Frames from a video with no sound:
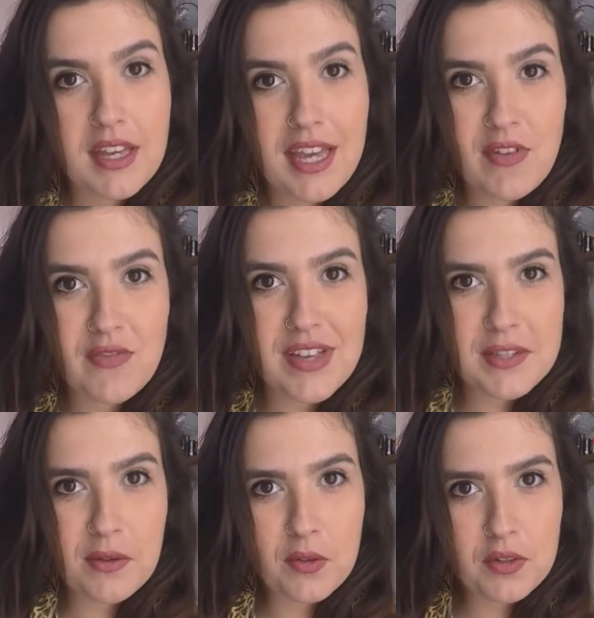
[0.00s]
Eu vou
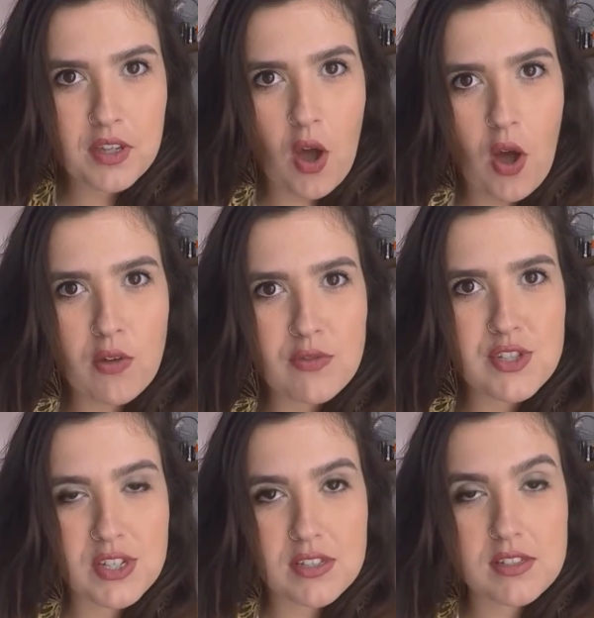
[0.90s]
fazer um look all
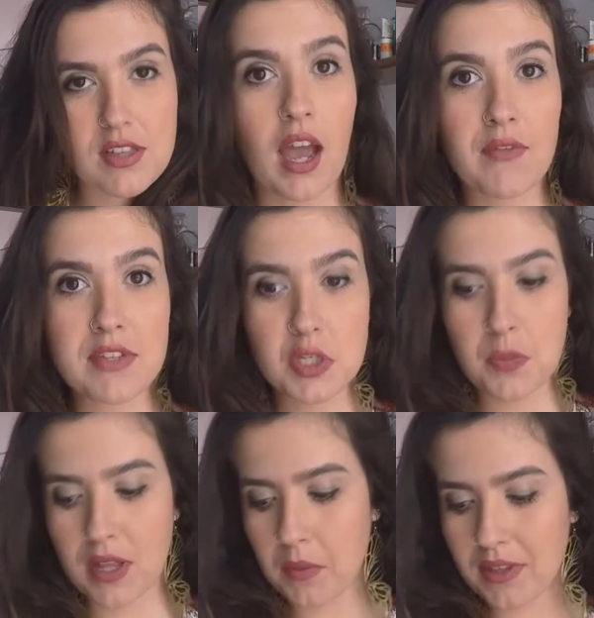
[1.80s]
jeans. Aí
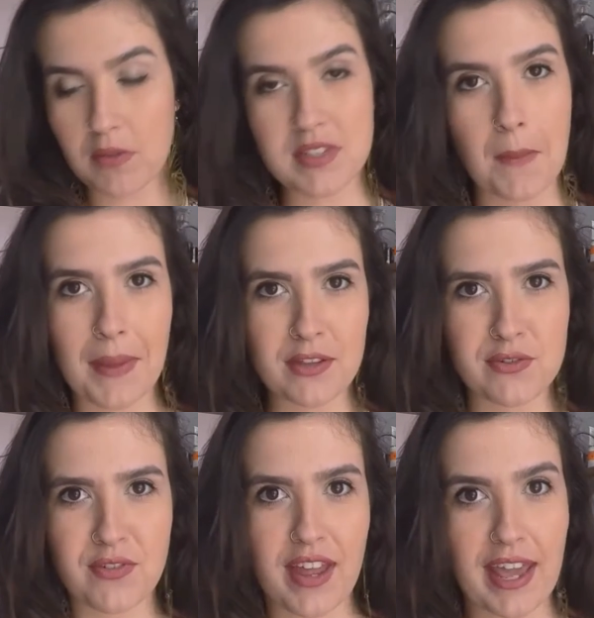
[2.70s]
vocês podem botar um
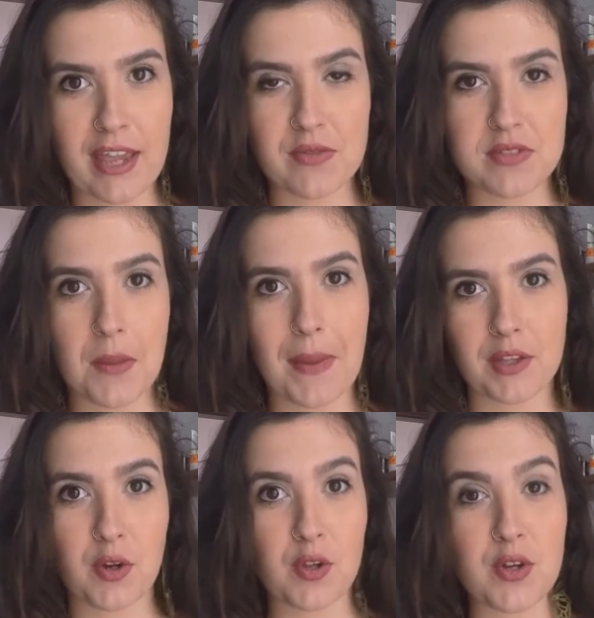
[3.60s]
sapato diferente, um
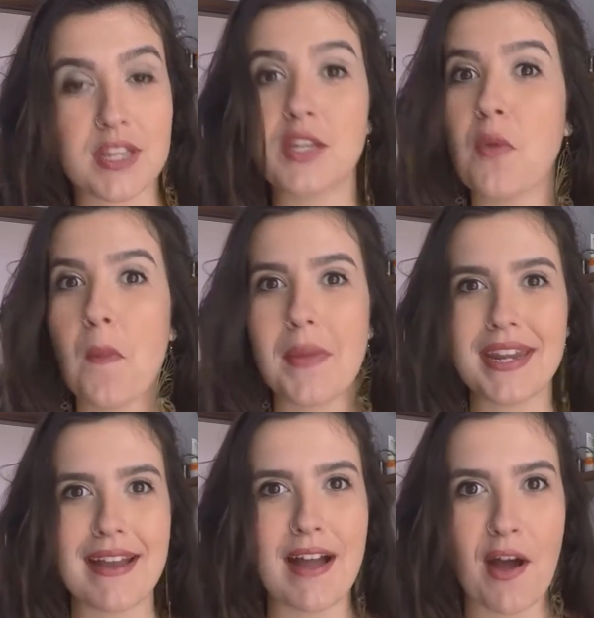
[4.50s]
sapato colorido, um
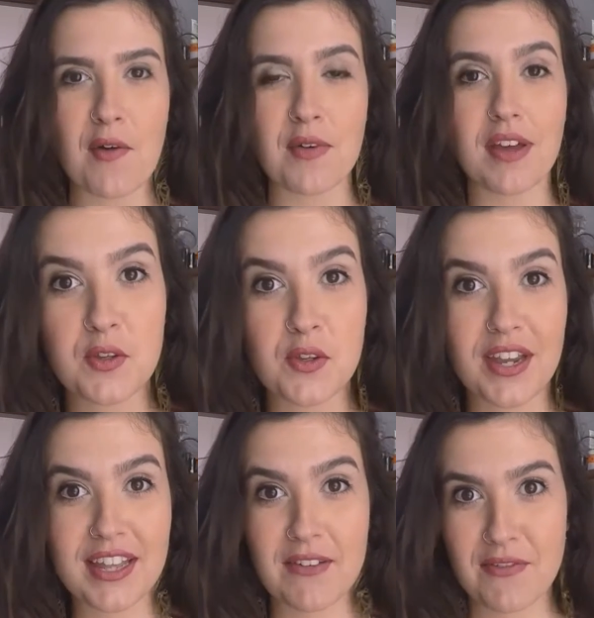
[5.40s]
brincão. E o
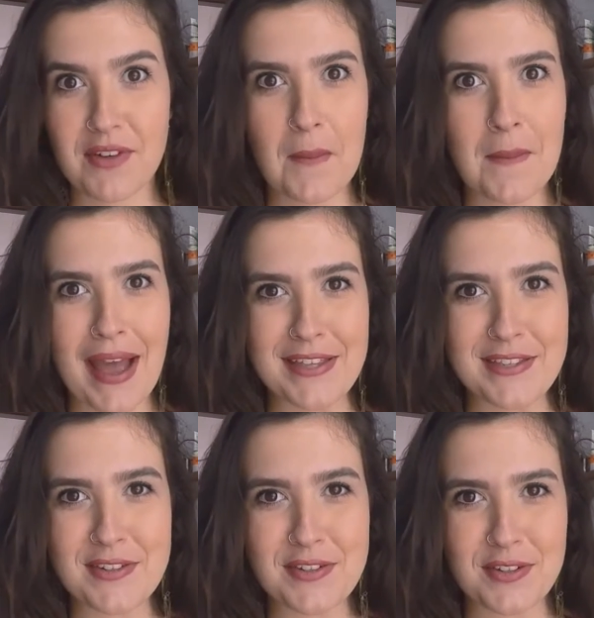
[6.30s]
look ainda vai ficar
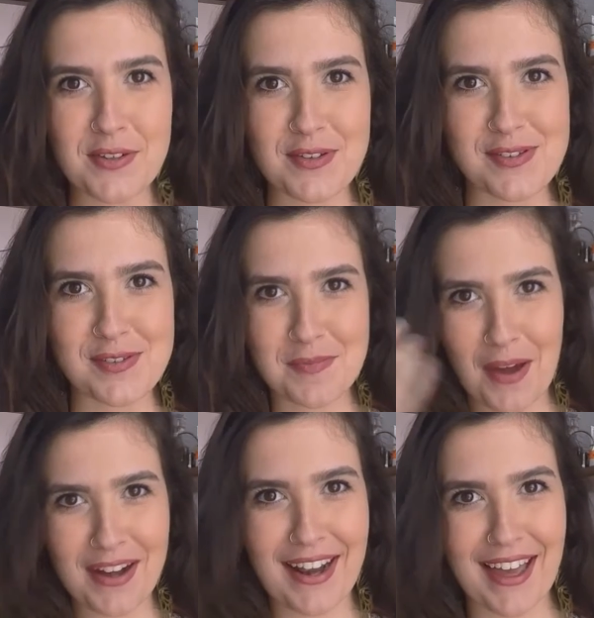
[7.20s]
mais estiloso.
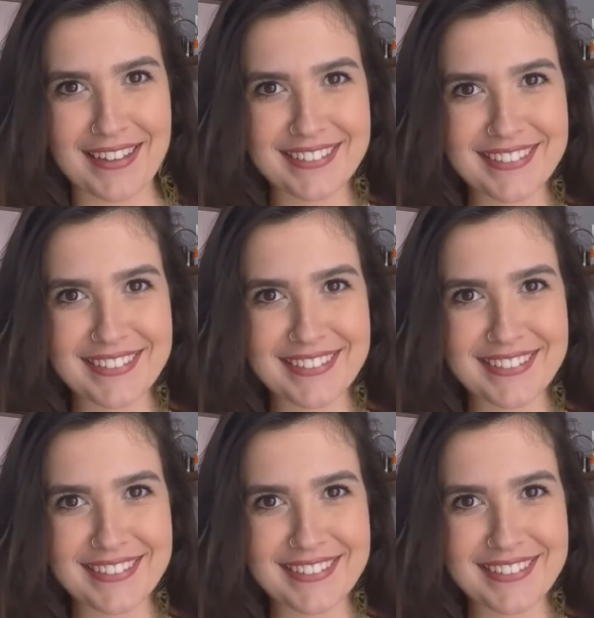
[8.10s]
Bora lá!